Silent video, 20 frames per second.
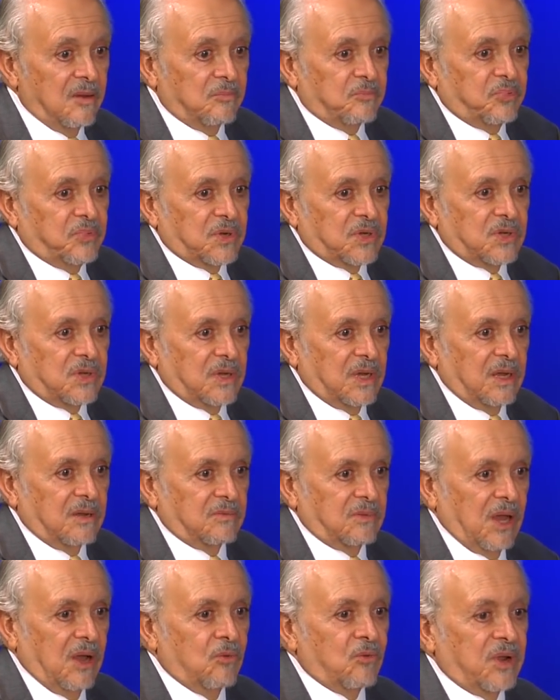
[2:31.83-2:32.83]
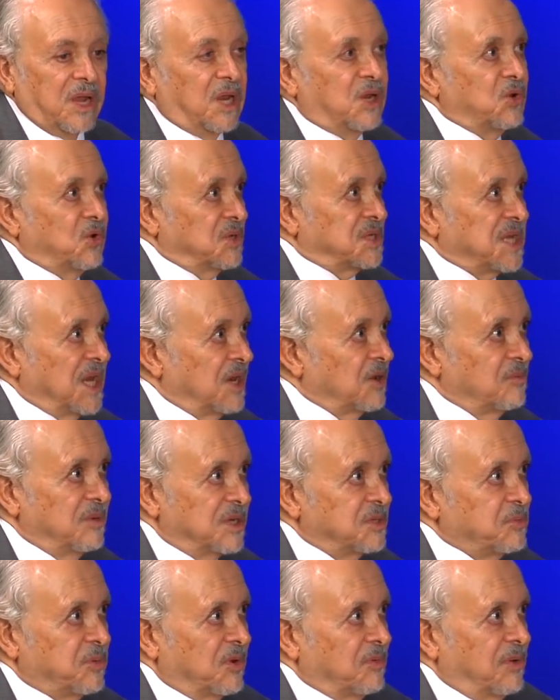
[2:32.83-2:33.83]
pues aunque no sea lo
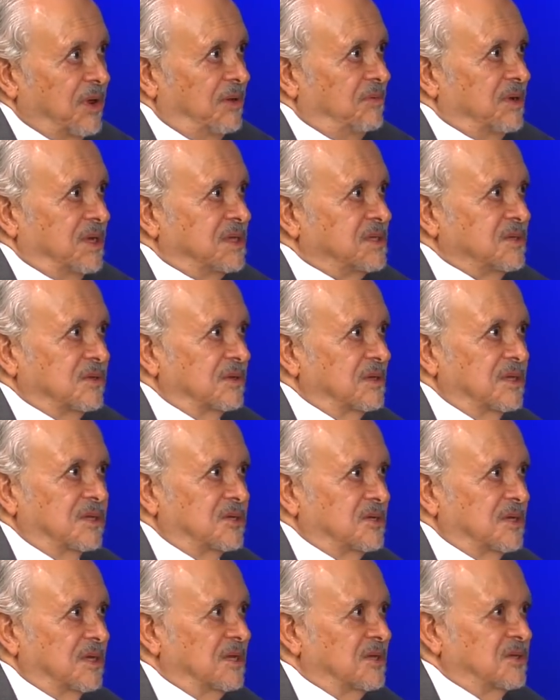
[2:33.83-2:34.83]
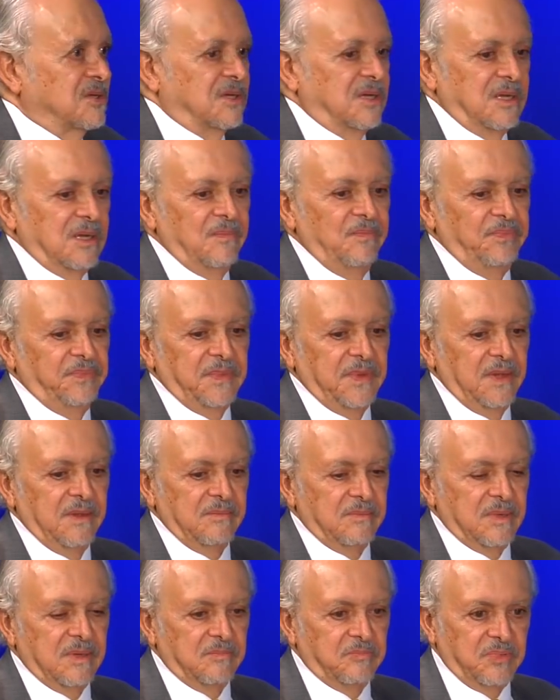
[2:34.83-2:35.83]
más probable, esto es, es eh,
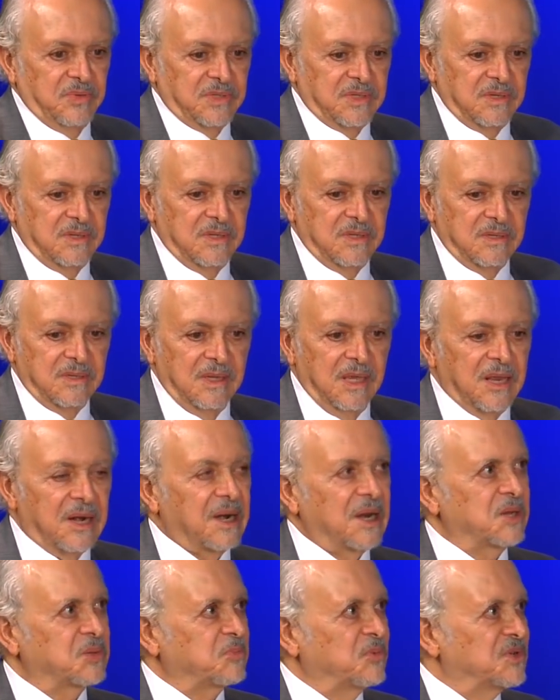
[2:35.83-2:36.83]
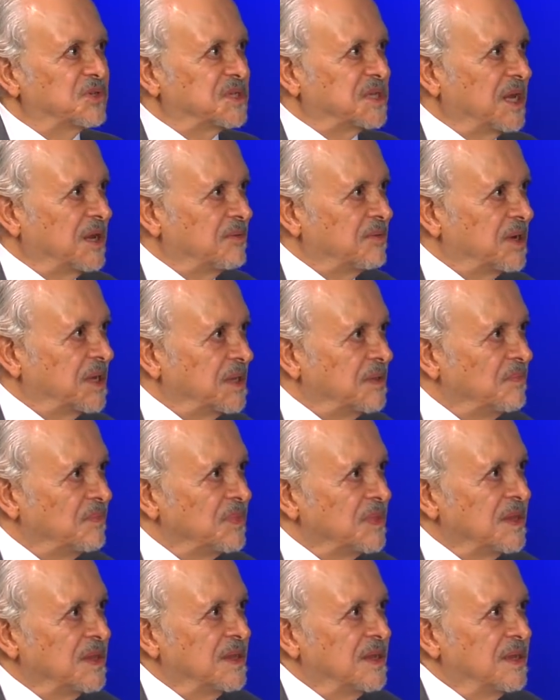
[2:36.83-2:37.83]
pues, eh, irresponsable
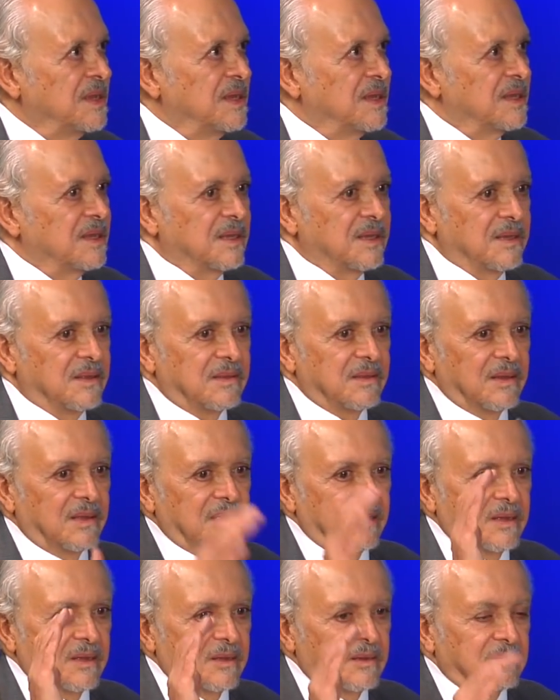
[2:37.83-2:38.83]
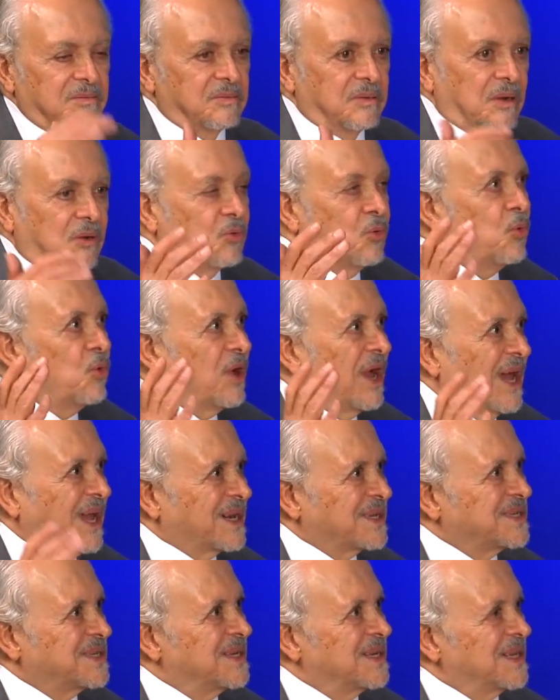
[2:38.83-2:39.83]
eh,
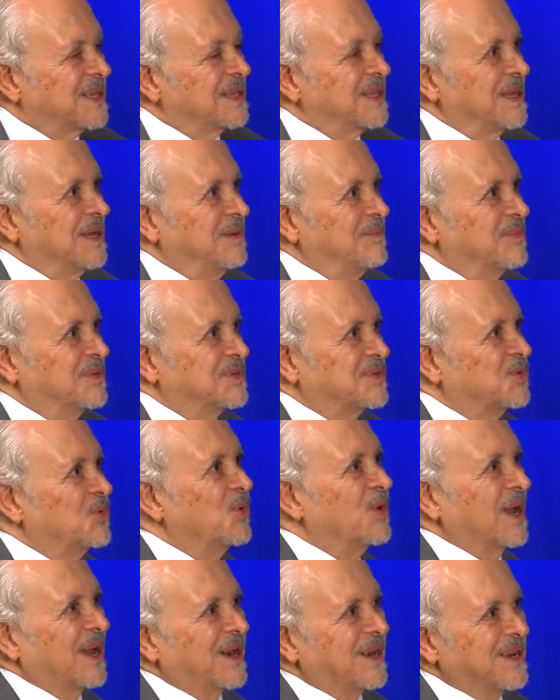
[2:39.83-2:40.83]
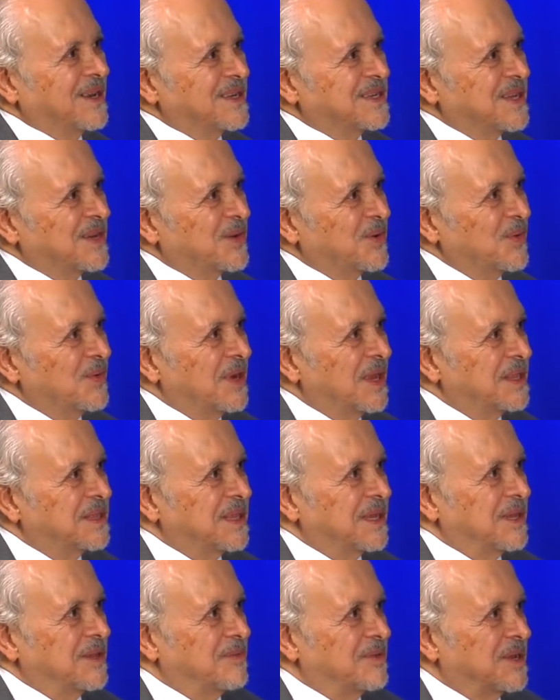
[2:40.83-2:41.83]
jugársela, digamos, jugar en esa
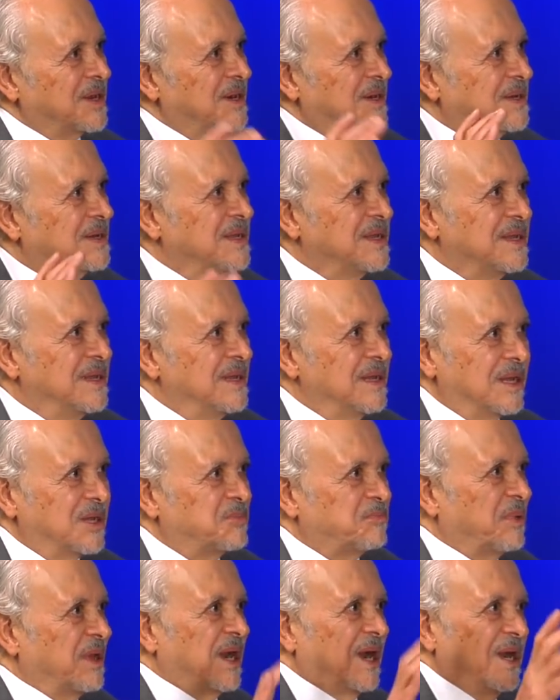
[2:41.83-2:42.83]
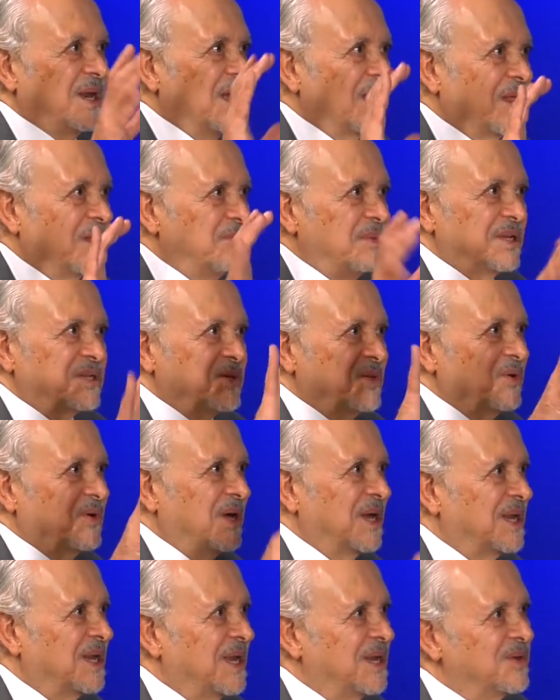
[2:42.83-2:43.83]
ruleta y ver, esperar nada más que
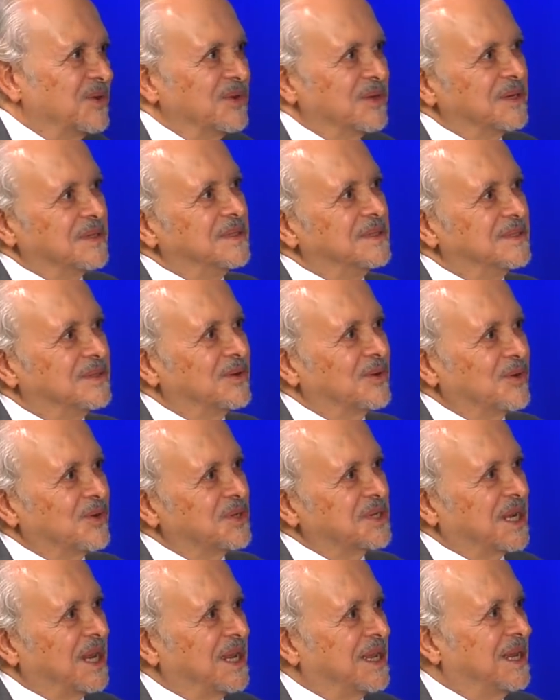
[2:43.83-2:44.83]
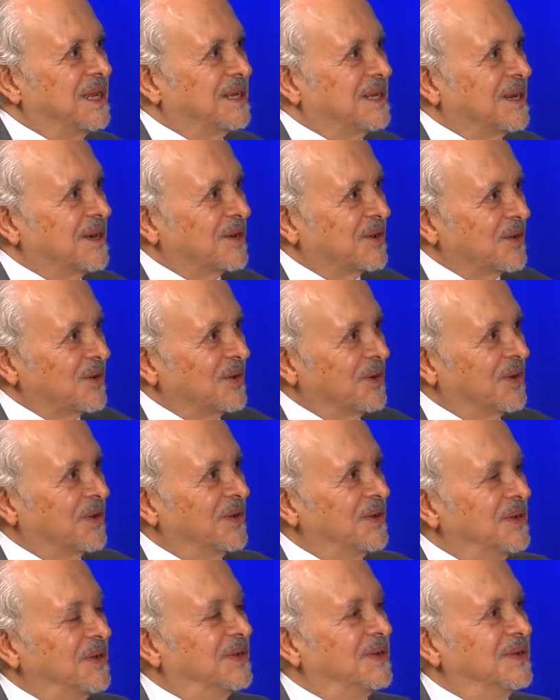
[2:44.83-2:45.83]
ojalá no, no nos caiga en el rojo.
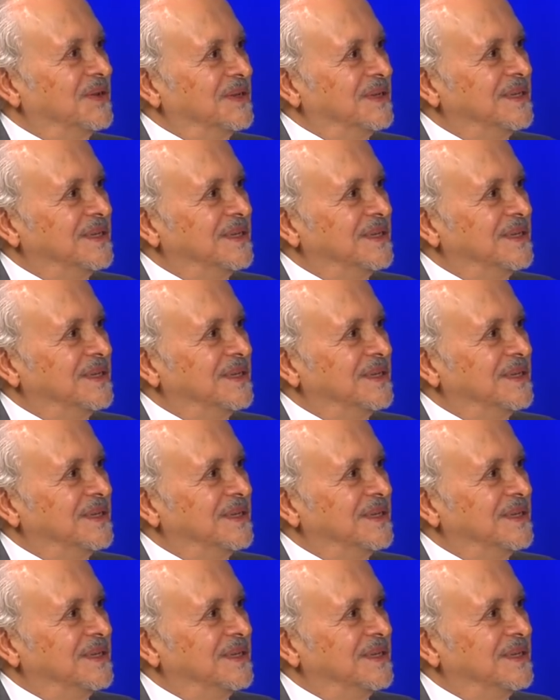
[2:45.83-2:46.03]
¿no?